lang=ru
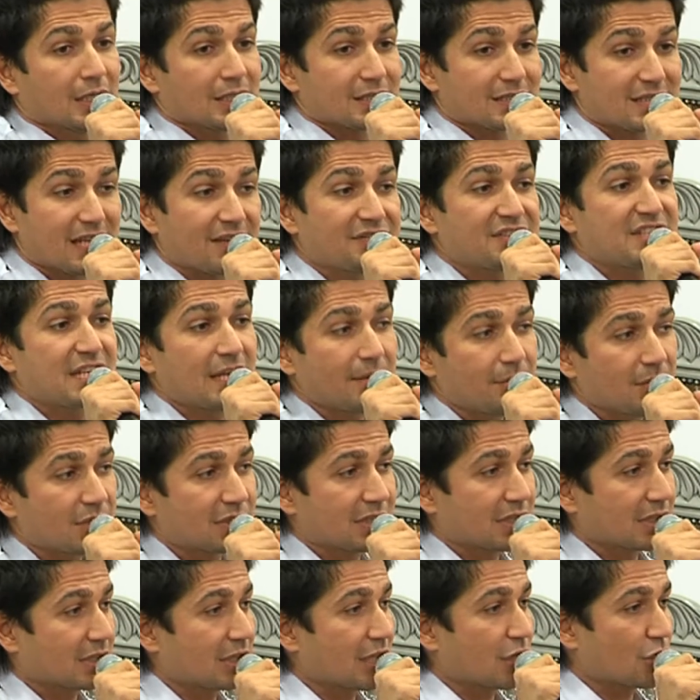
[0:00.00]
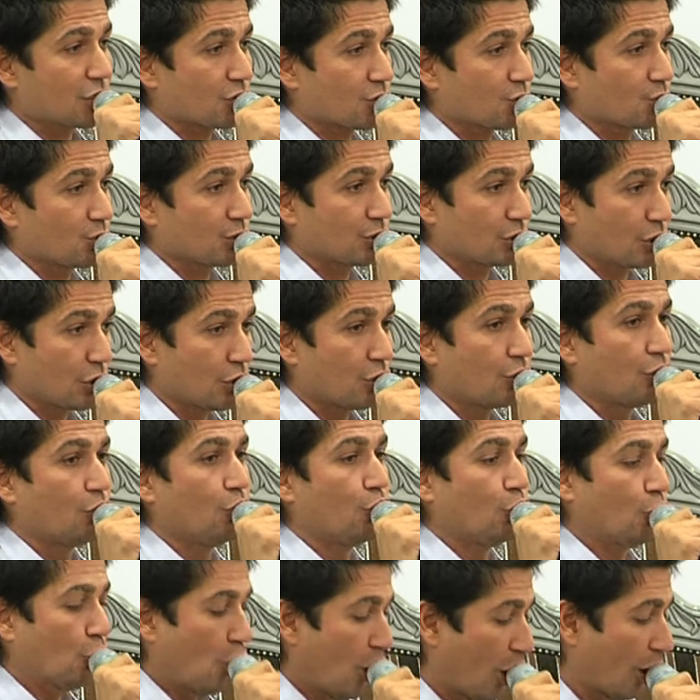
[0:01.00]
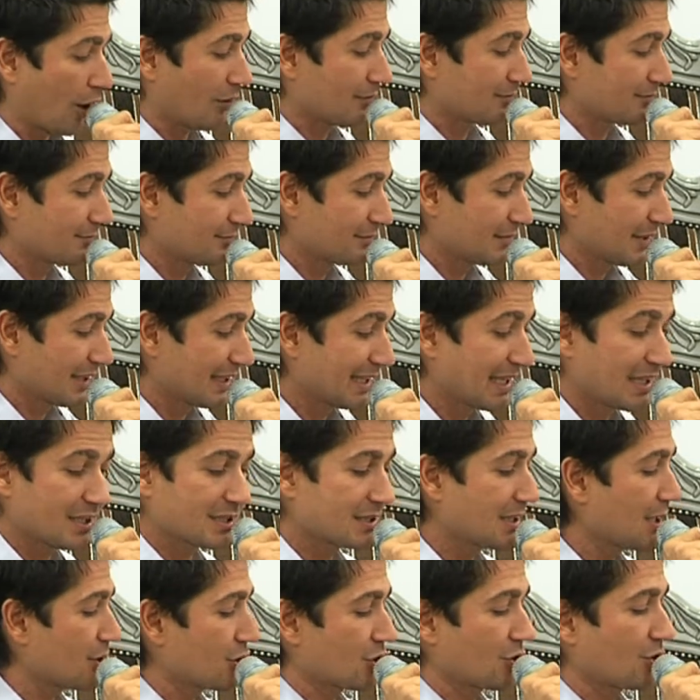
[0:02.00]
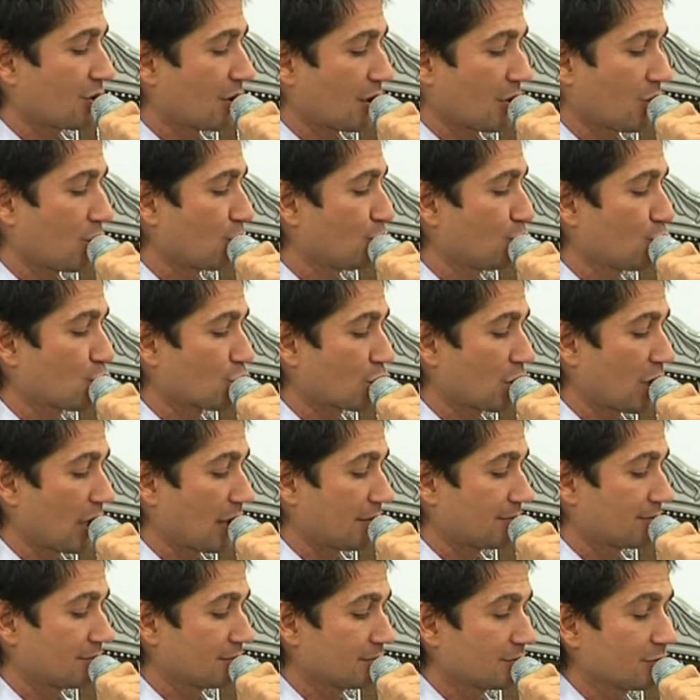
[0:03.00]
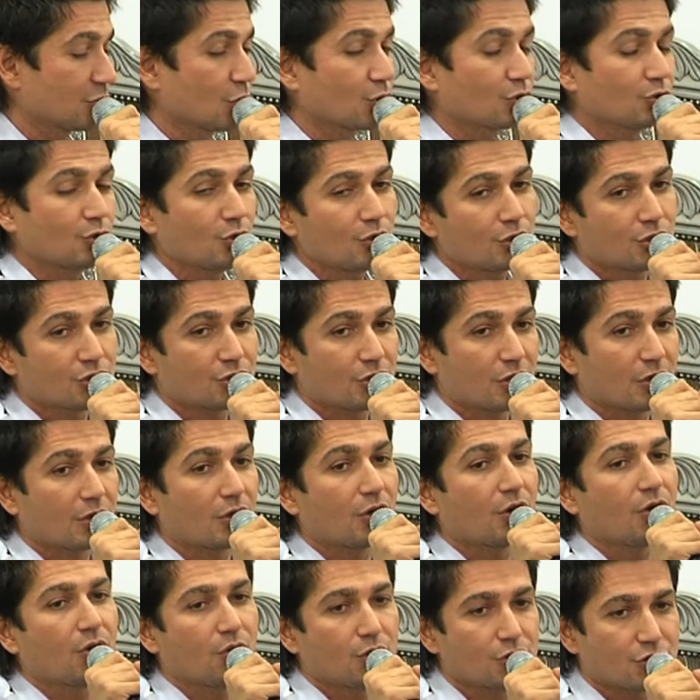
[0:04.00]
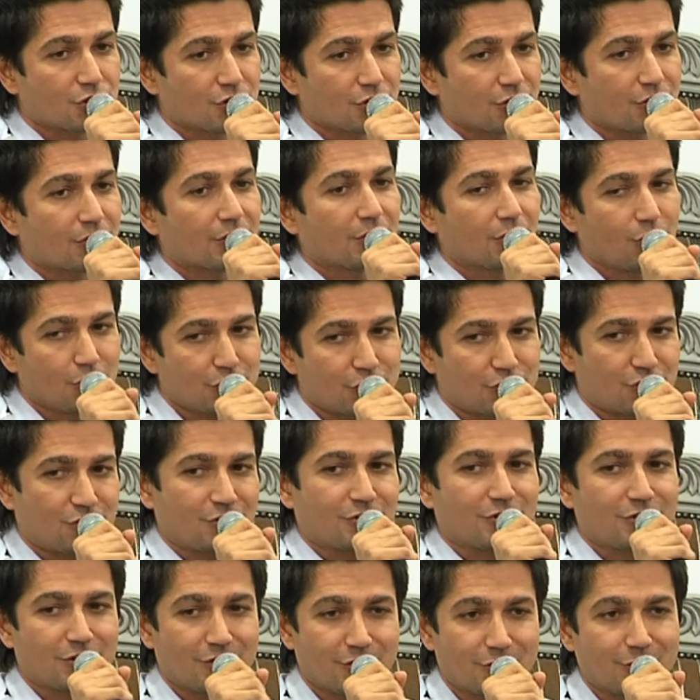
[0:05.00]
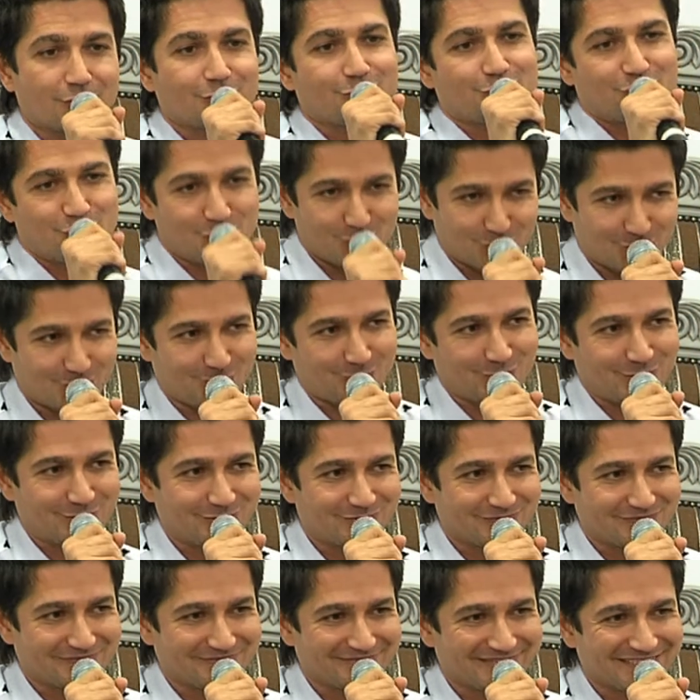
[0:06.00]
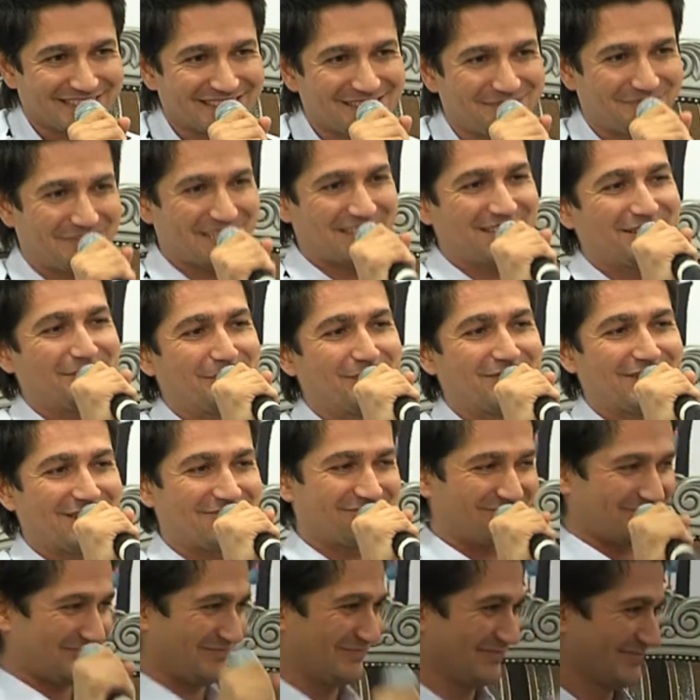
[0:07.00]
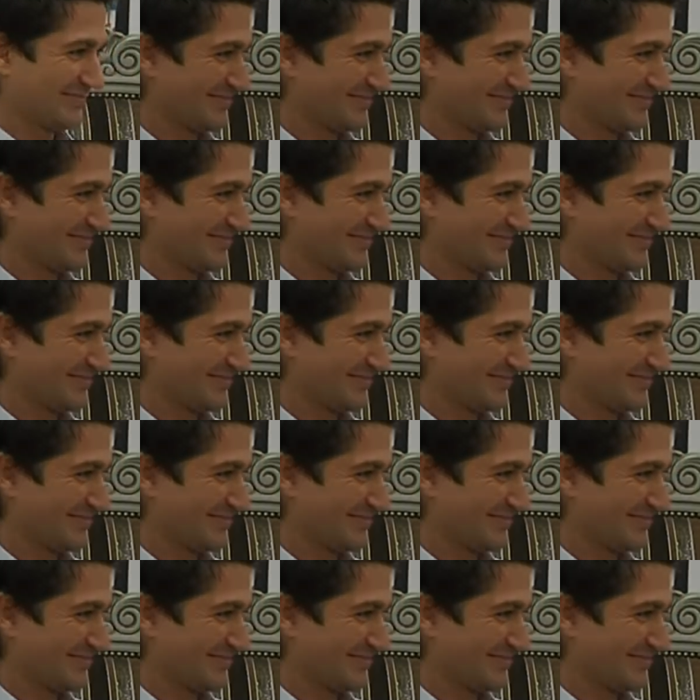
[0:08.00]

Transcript: Со всеми соглашусь, но я не знаю, что такое душа, но точно очень-очень ее чувствую. Спасибо вам.